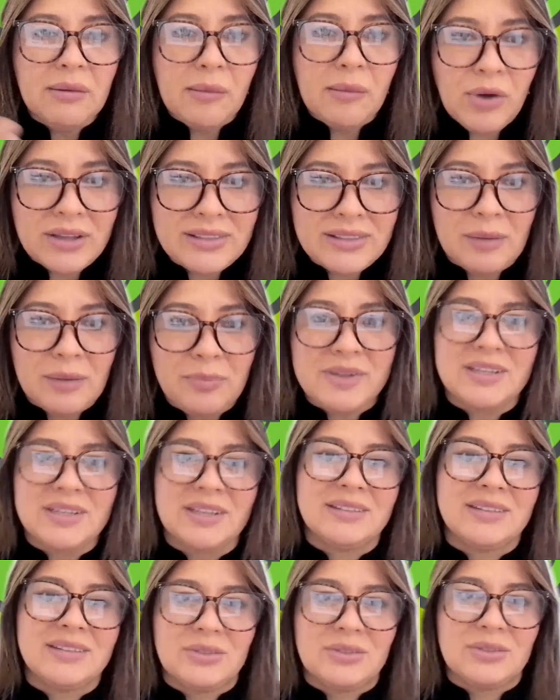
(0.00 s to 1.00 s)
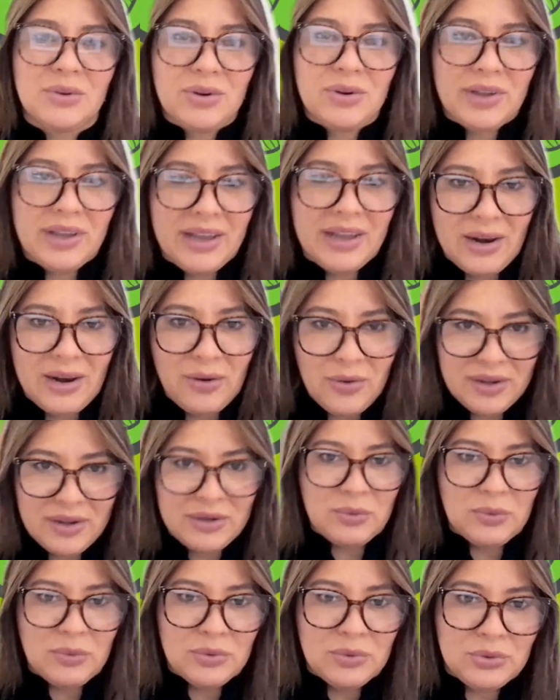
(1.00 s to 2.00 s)
que vamos a estar presentándolo a los
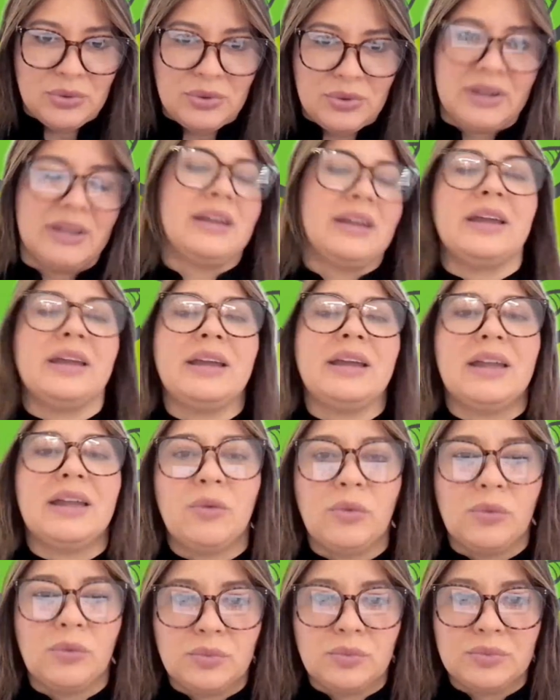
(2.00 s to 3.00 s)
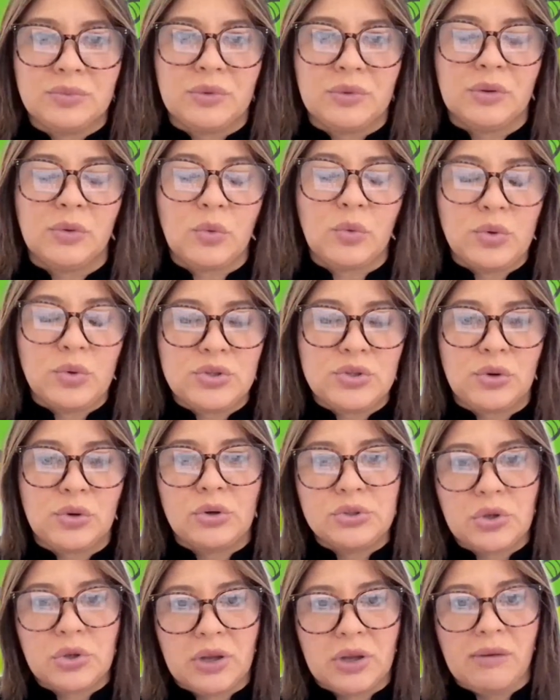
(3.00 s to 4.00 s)
agricultores en, un, curso
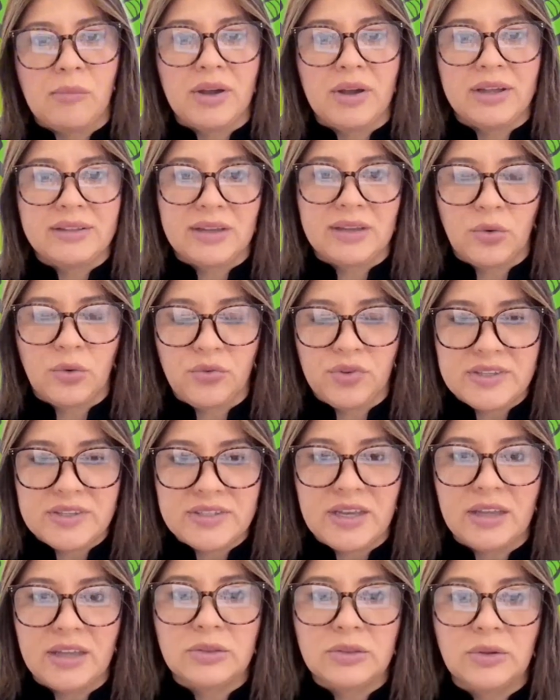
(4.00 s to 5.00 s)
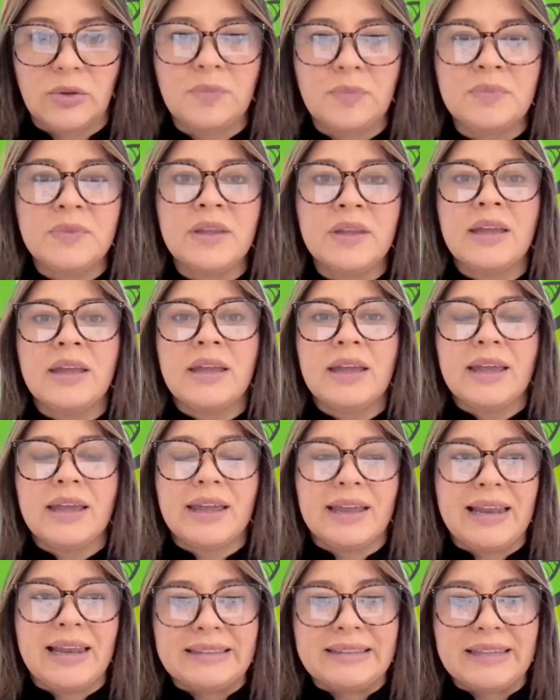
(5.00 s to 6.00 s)
corto que vamos a estar ofreciendo,
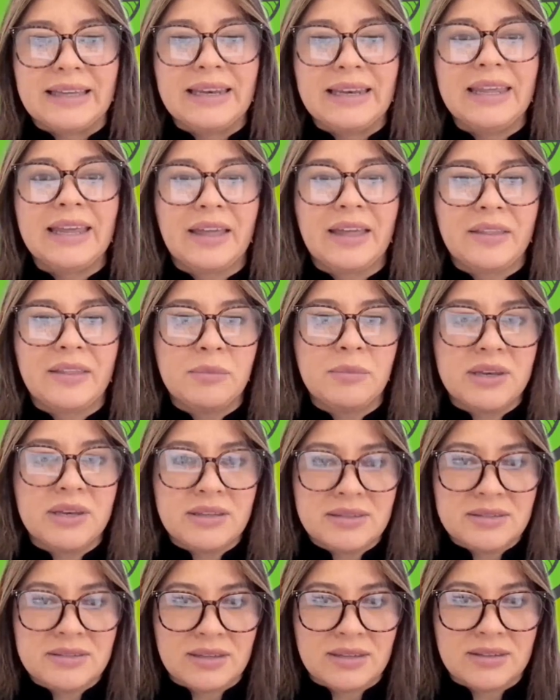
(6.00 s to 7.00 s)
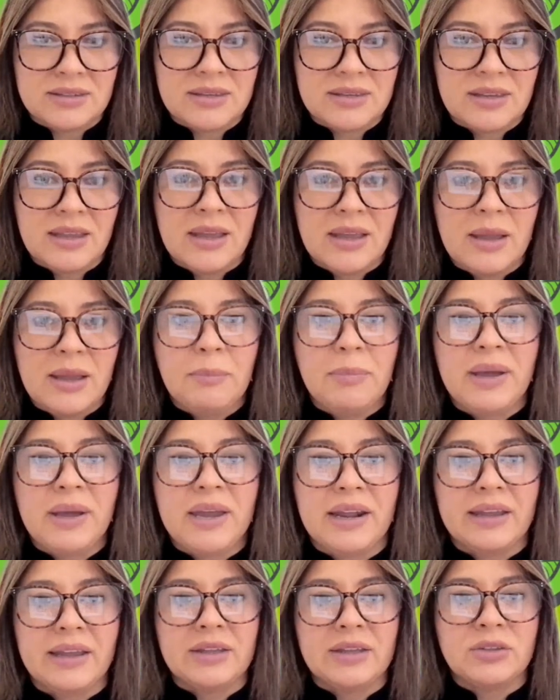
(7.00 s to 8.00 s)
que es la técnica de mini sets
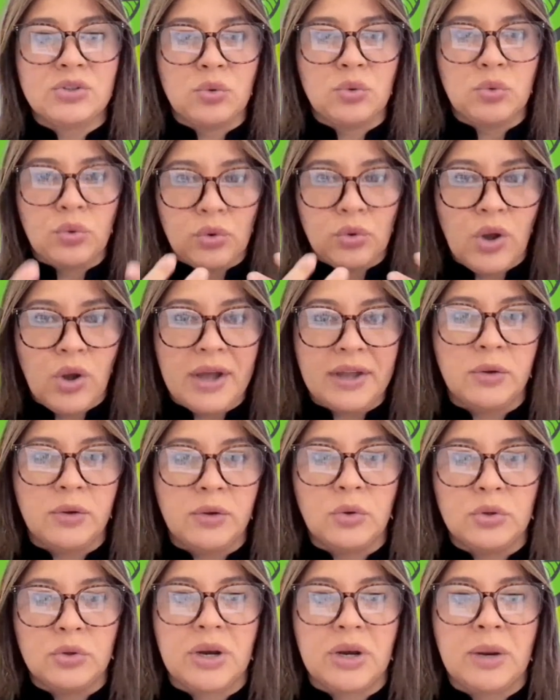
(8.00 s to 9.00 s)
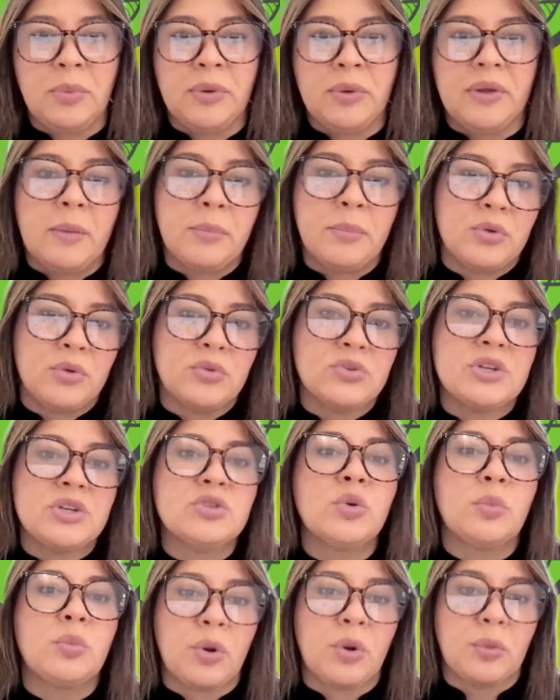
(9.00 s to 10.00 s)
para que los agricultores puedan
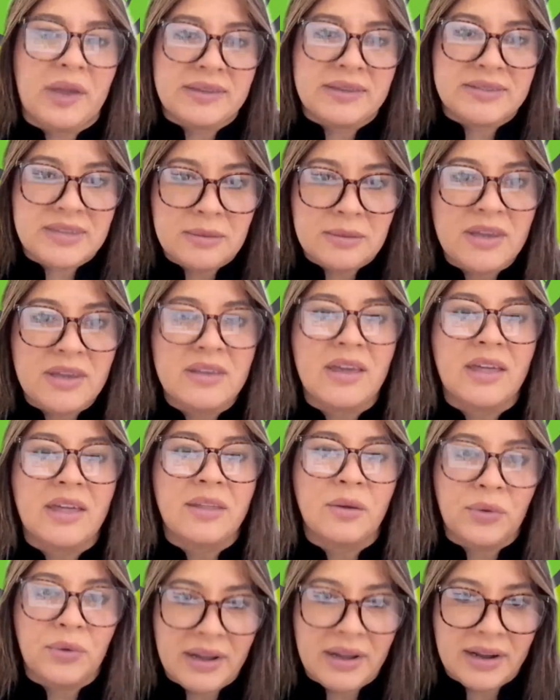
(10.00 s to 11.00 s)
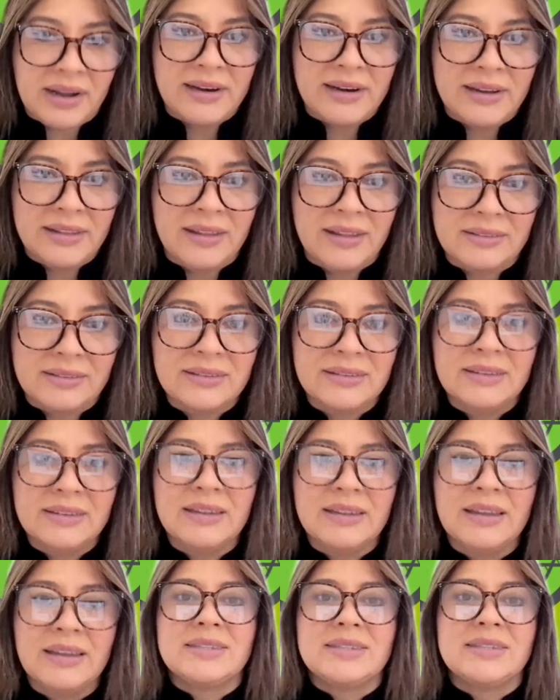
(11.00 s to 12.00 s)
producir su propia semilla de buena calidad.